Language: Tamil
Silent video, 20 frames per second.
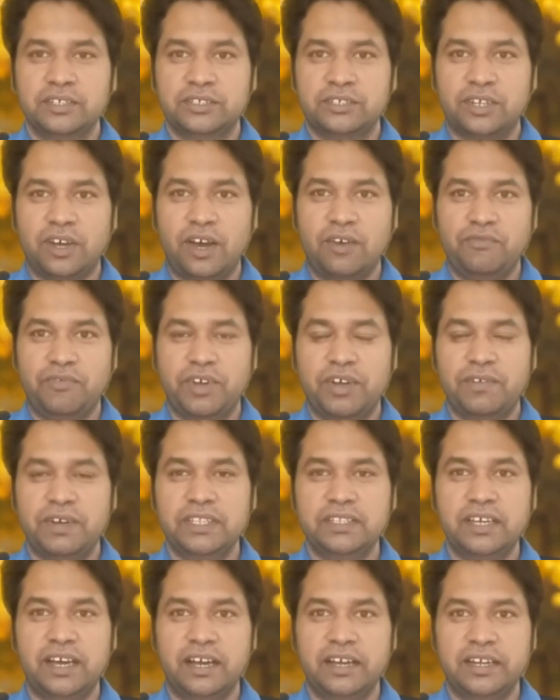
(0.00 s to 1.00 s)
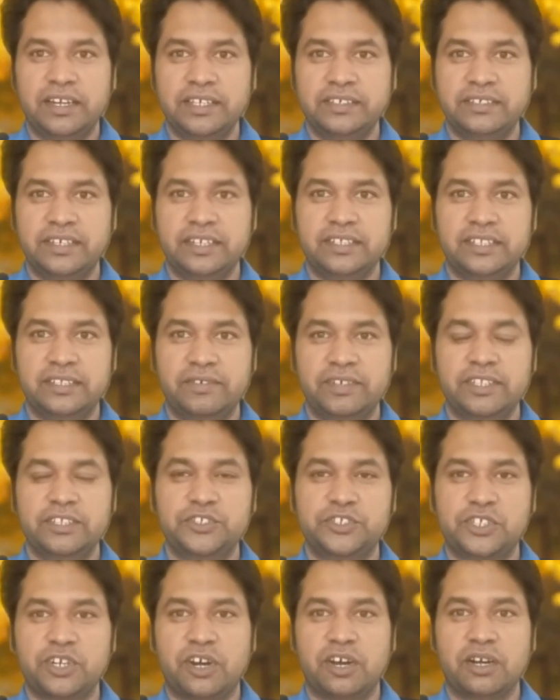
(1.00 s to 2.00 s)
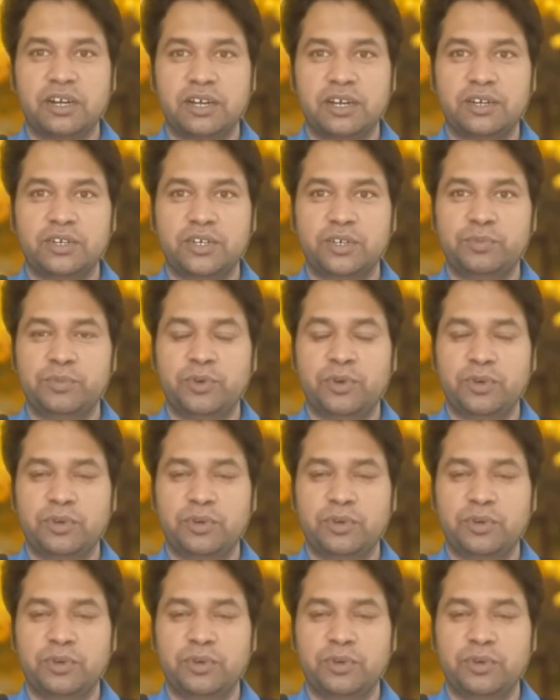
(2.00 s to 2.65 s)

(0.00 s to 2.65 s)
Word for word: ஸ்டாஃப்க்கு வந்து அக்னி சக்தி வந்து ஸ்ட்ராங்காக இருக்கும்